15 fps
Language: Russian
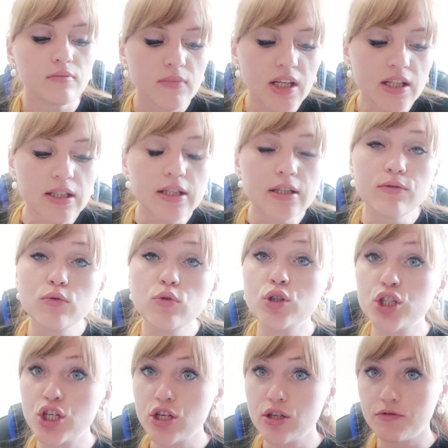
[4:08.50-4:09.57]
для него
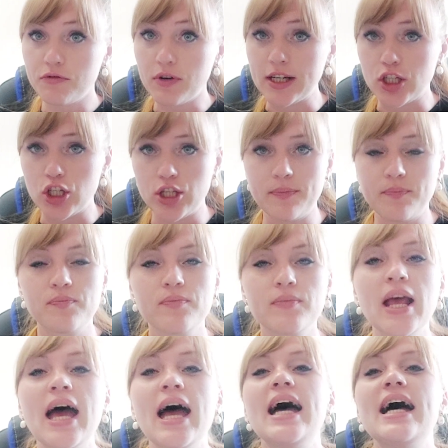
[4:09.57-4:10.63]
очень важно.
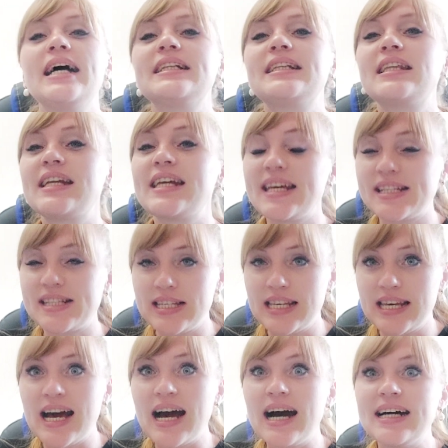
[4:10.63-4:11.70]

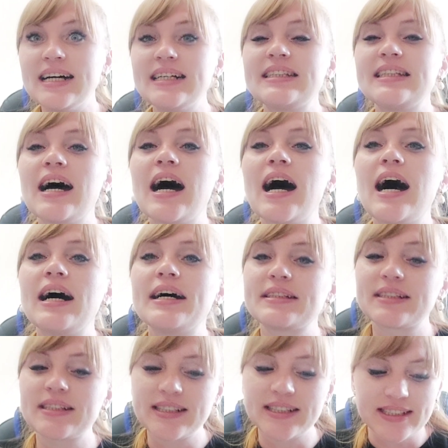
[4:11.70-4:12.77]
Третье – это
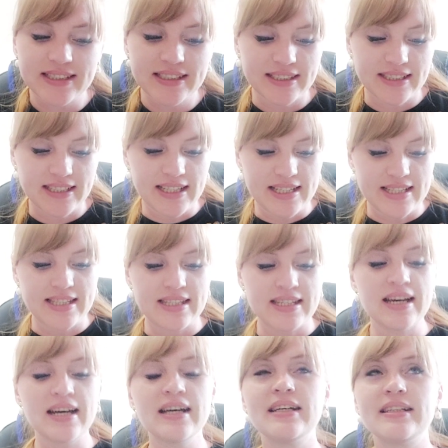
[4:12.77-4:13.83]
открытость,
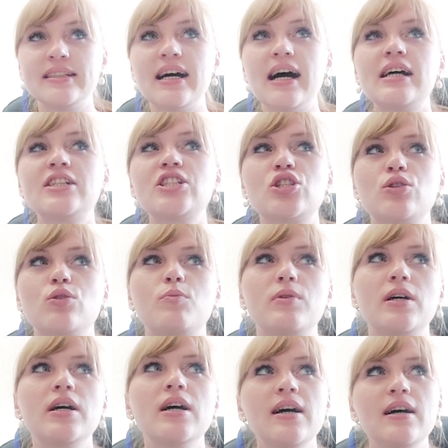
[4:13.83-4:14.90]
да,
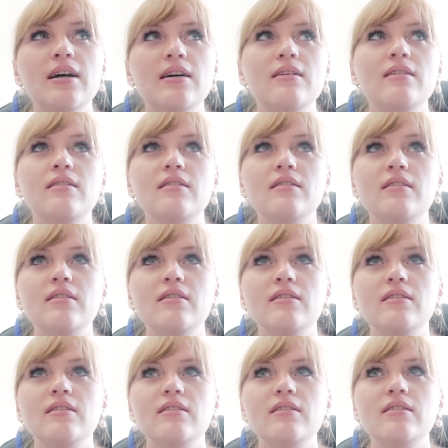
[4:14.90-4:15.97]
чтобы
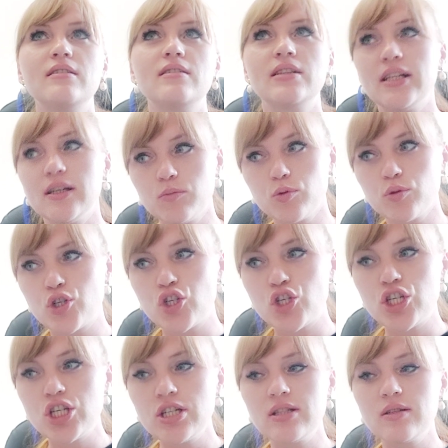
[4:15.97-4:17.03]
для
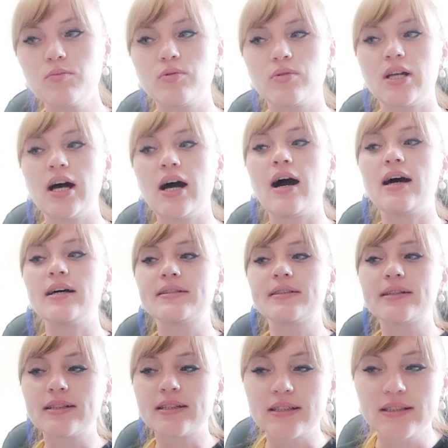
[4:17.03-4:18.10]
мужчины была
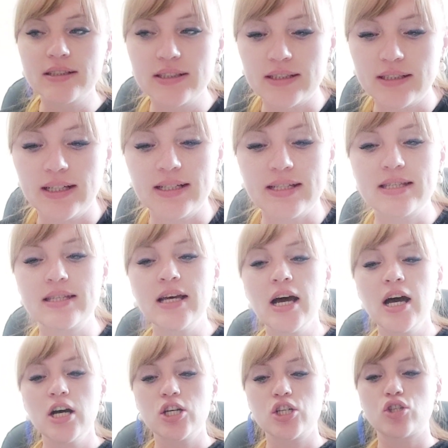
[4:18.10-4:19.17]
открытость,
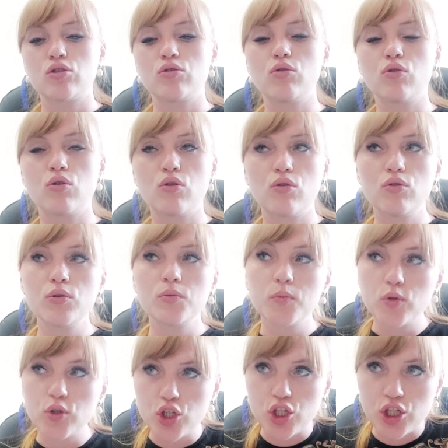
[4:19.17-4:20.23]
что он
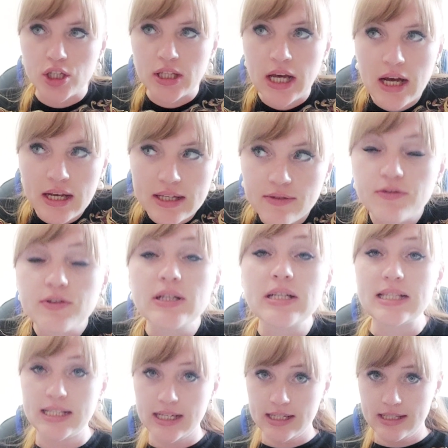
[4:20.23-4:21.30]
может
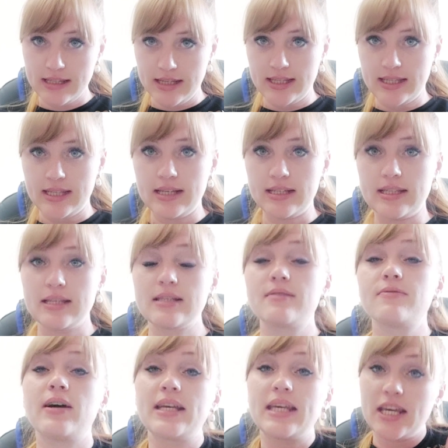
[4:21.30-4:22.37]
высказаться со
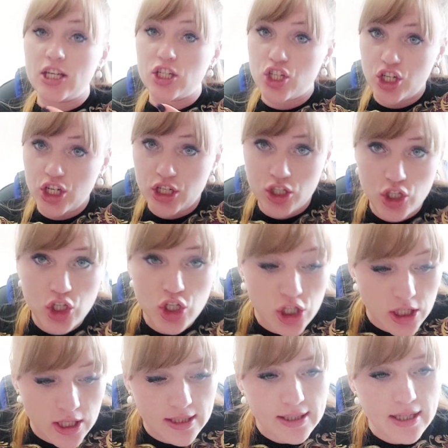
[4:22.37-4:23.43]
своей
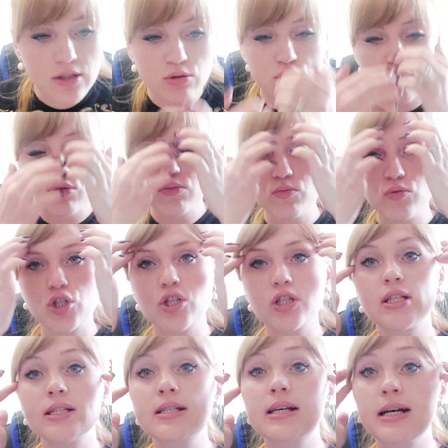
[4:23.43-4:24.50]
женщиной, да, то есть он может
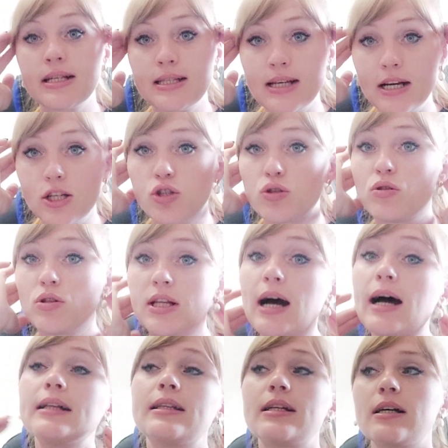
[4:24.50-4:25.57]
рассказать, что
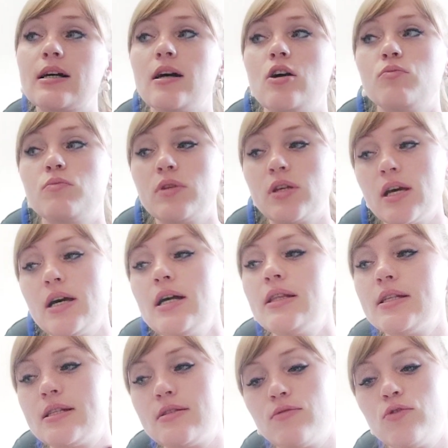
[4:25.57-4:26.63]
да, дорогая, у меня
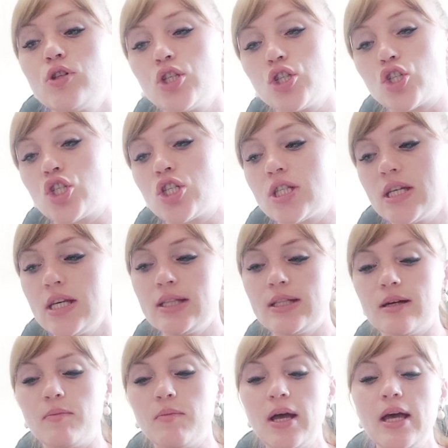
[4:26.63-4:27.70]
на сегодняшний день
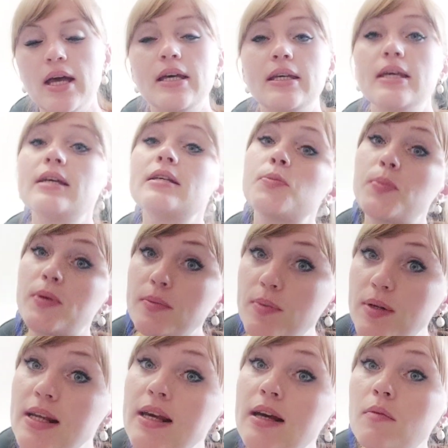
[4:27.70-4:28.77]
там есть
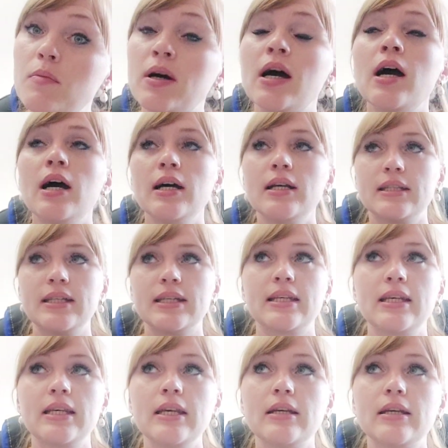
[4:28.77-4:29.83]
проблемы,
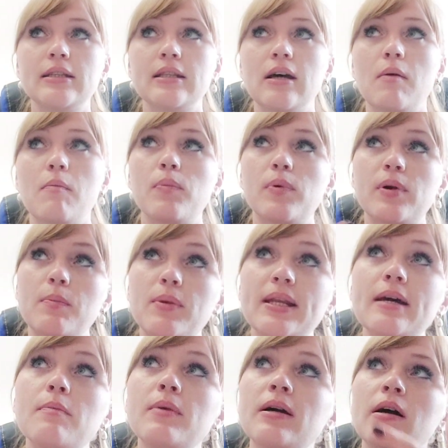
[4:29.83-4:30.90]
такие там
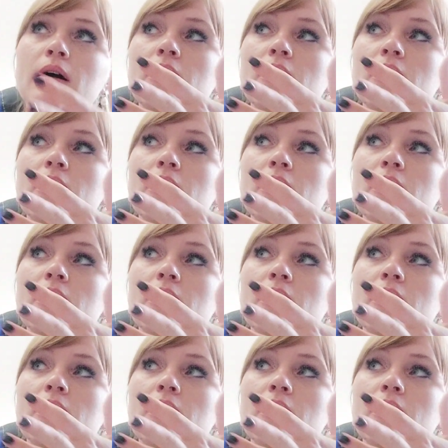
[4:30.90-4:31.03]
проблемы,